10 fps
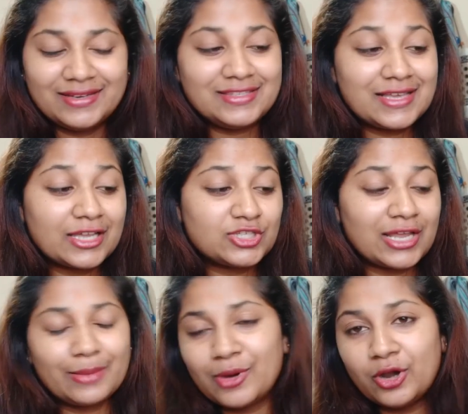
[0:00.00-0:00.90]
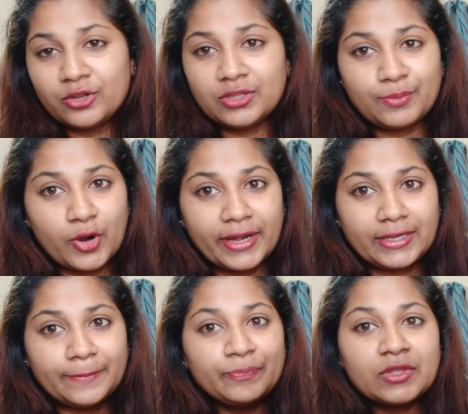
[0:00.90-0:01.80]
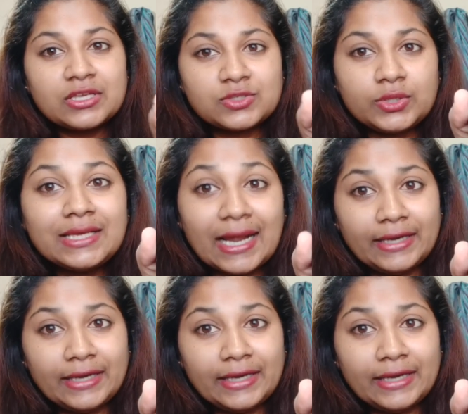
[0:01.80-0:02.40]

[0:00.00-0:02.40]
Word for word: నిజంగా చాలా బాగుంటుంది ప్రోడక్ట్ సో ఇది